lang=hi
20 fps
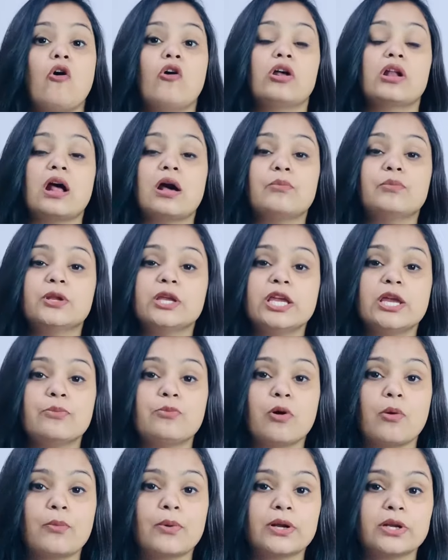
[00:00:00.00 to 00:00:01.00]
और आपने ये
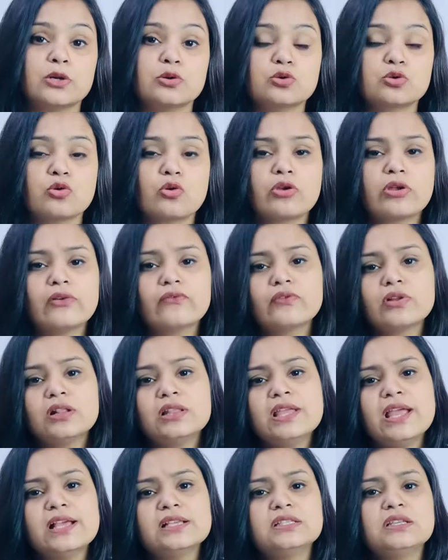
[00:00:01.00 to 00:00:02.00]
प्रॉपर्टी उसको गिफ्ट कर
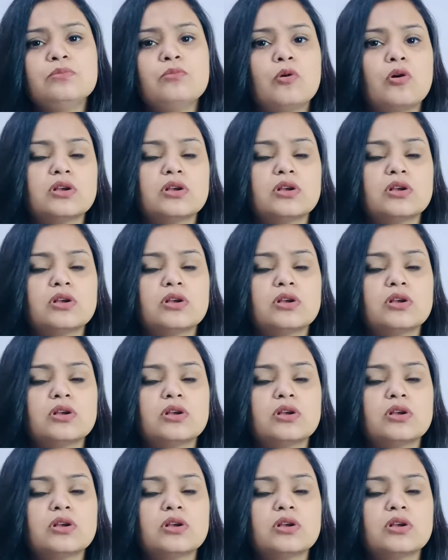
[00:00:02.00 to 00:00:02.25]
दी ऐसे